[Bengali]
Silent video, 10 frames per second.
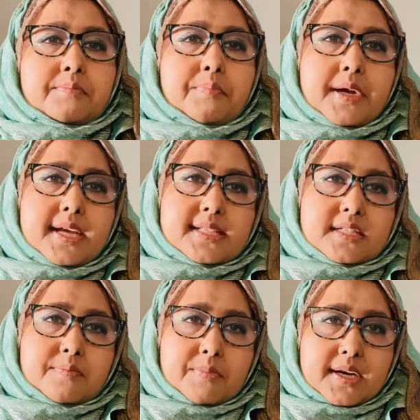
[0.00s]

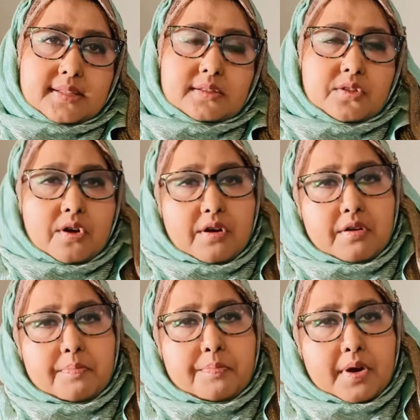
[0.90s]
ব্লেসড মান্থ
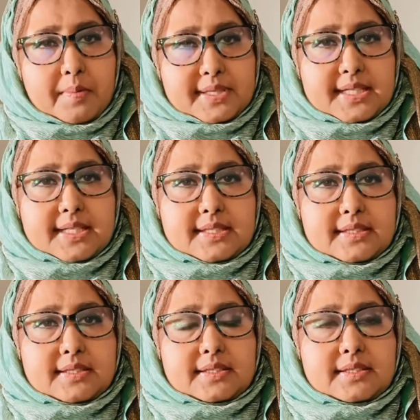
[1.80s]
অফ রমাদান
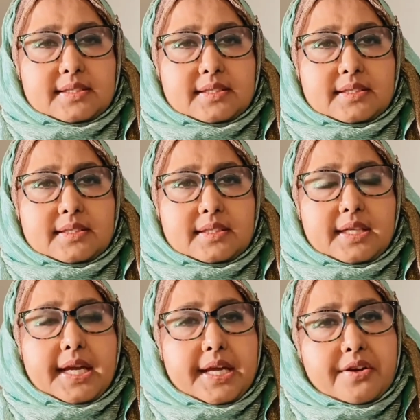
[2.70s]

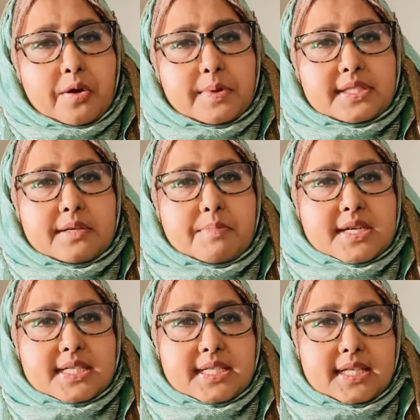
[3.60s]
এই রমাদান
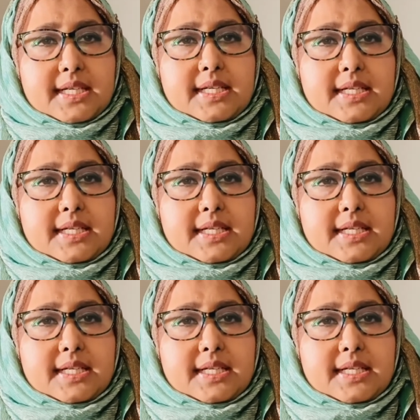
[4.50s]
মাসের